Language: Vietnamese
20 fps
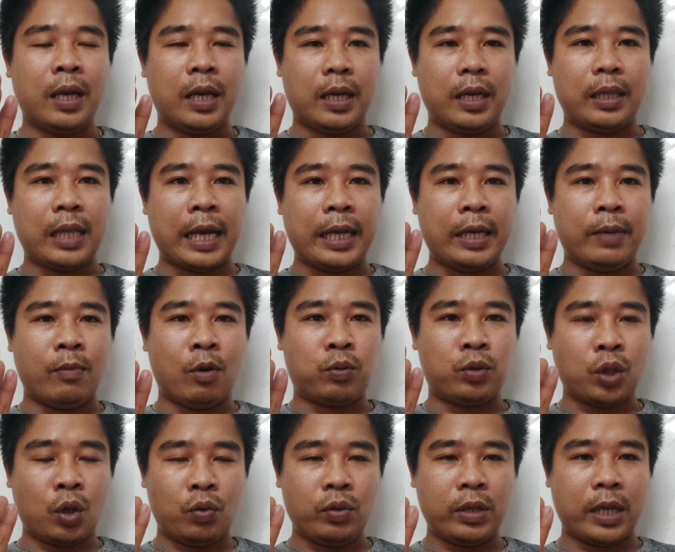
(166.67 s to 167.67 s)
thì tại vì một
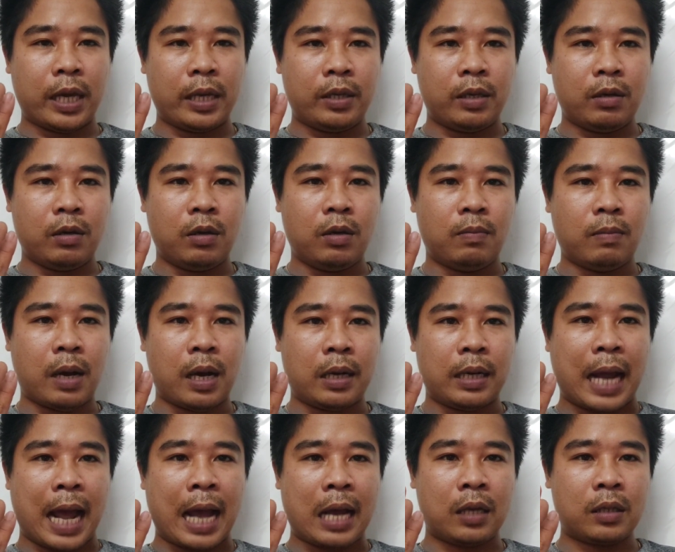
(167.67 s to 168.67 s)
số nhà vườn mà
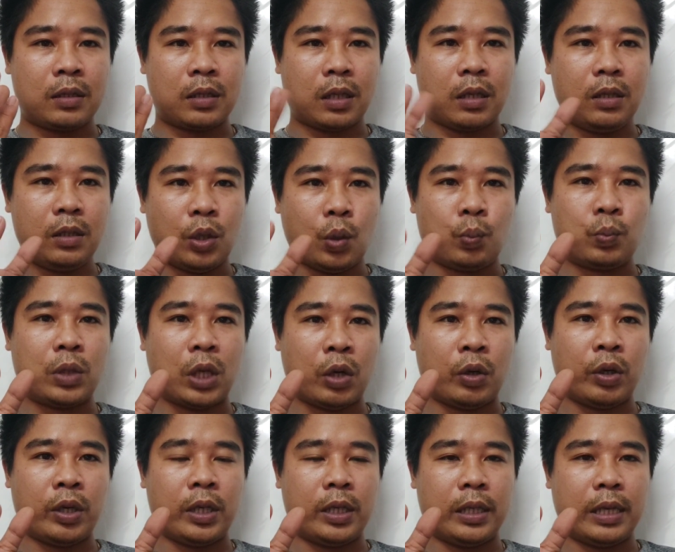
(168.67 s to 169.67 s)
đã sử dụng
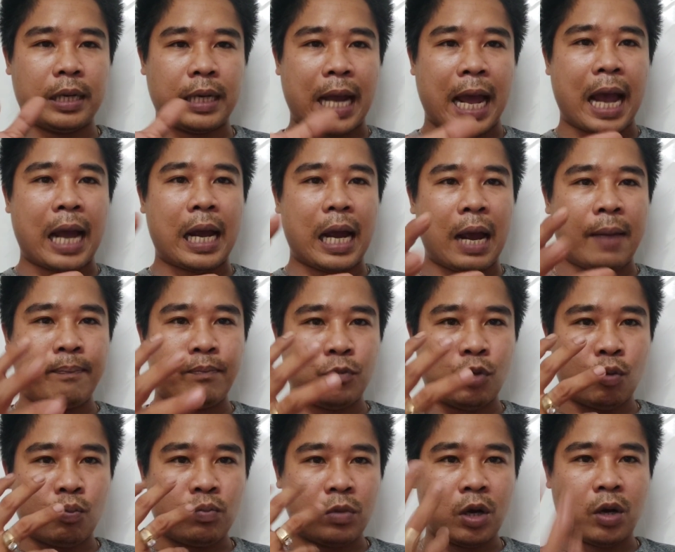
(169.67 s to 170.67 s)
rồi và đã áp
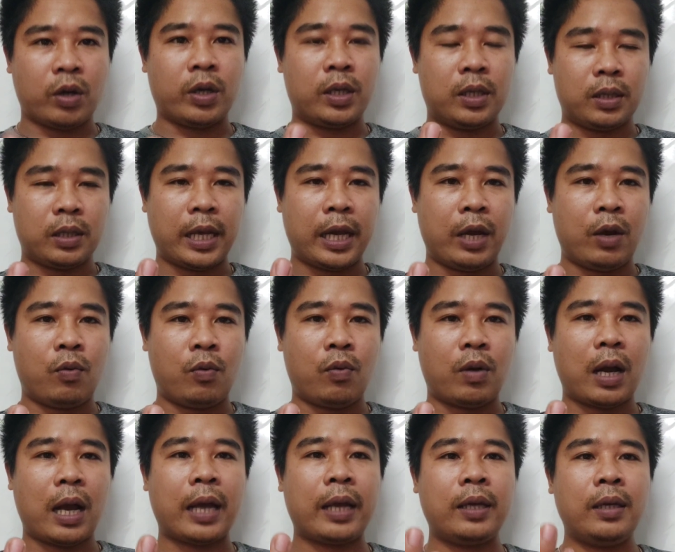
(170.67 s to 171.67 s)
dụng rồi theo
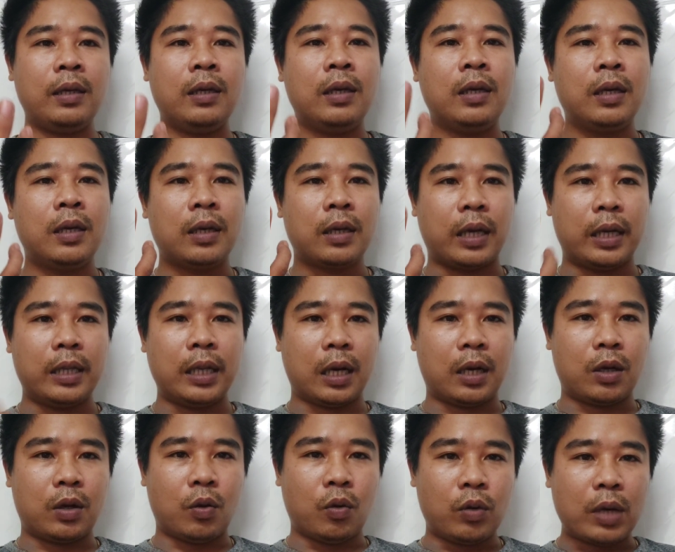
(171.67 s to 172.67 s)
cái kỹ thuật
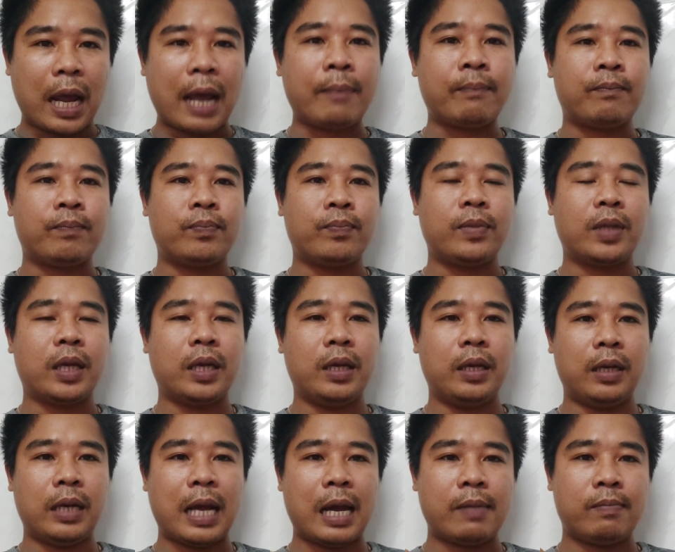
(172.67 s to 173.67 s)
của nam
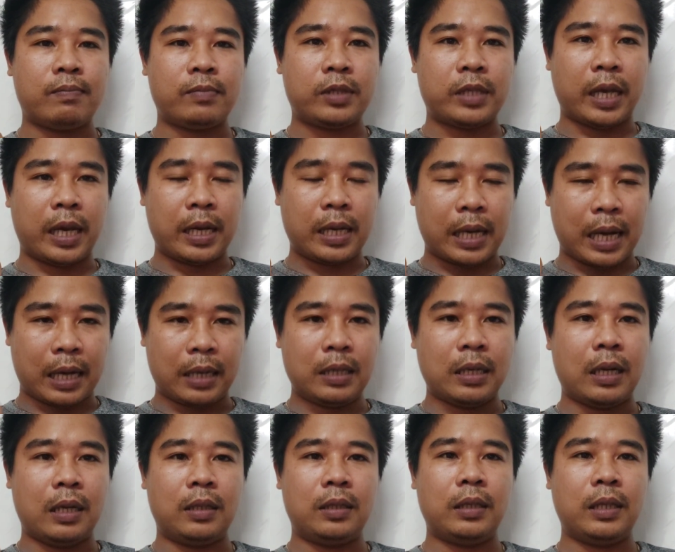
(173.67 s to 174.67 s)
thì nam sẽ khẳng
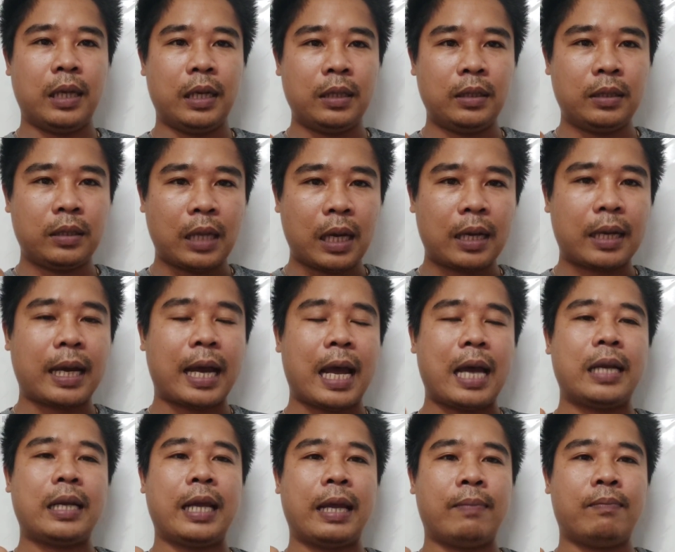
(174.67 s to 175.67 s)
định với tất cả
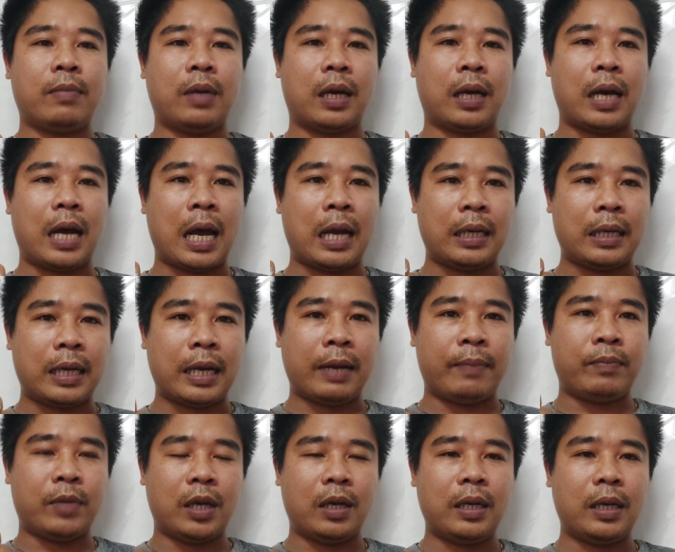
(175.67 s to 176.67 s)
anh em là anh
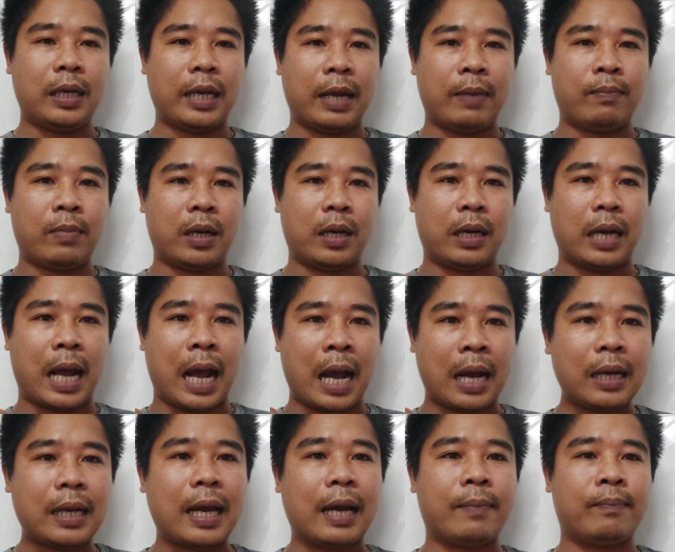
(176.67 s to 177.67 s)
em những anh em mà
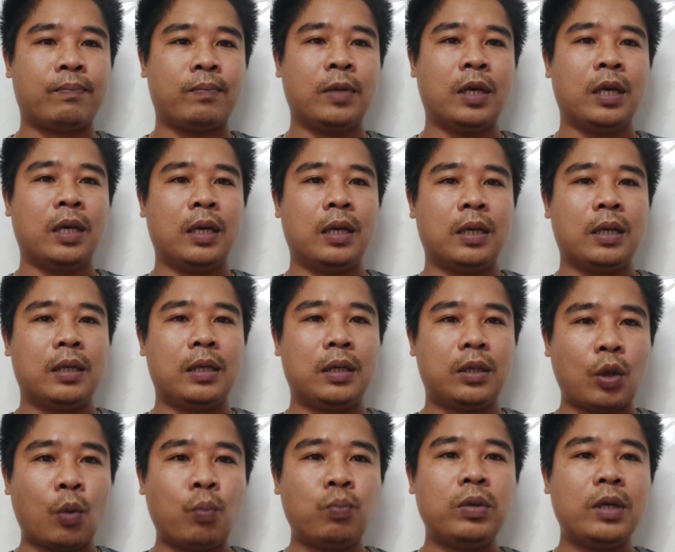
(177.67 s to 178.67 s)
đã làm với
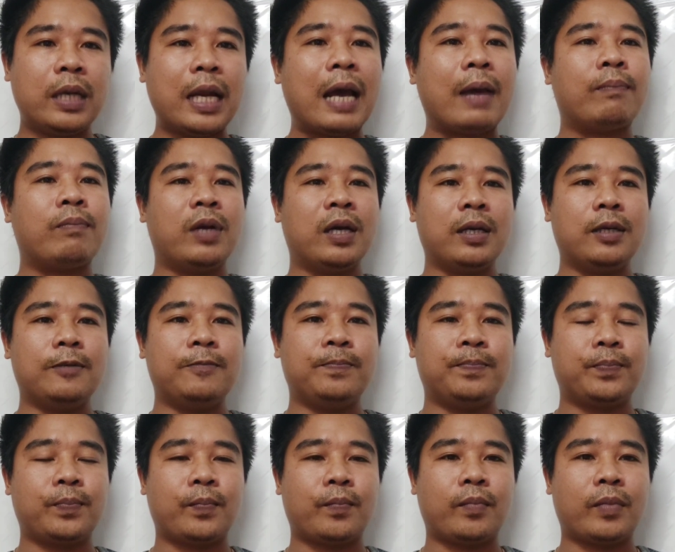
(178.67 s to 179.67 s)
chung với nam đó
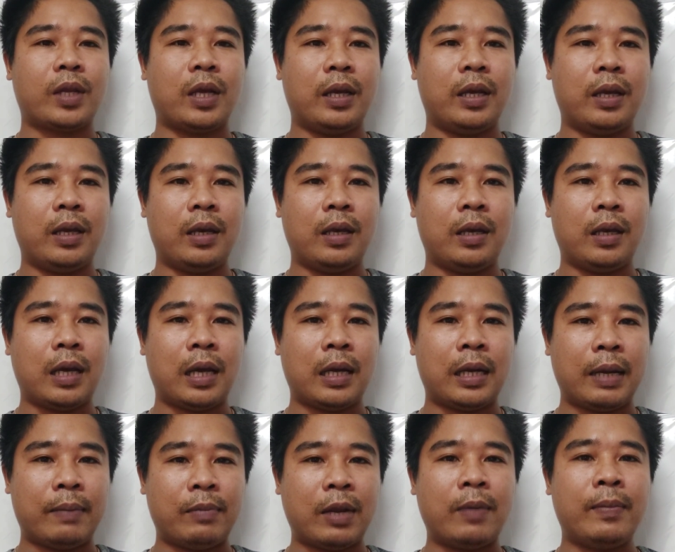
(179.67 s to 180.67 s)
thì anh
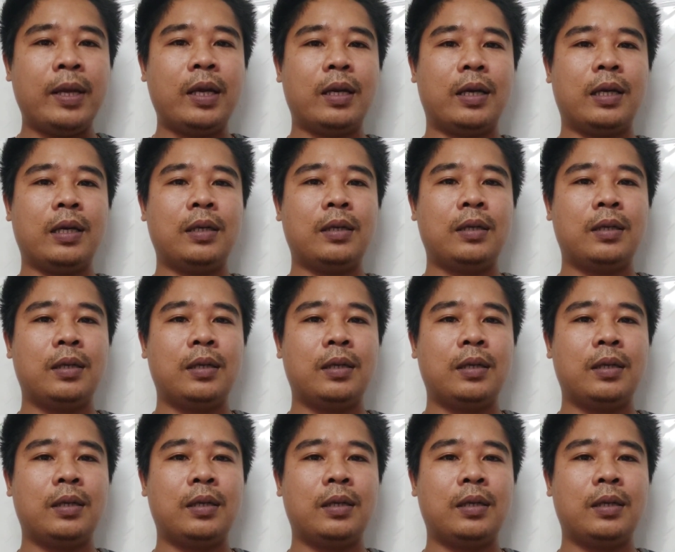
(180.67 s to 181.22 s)
em đã biết rồi đó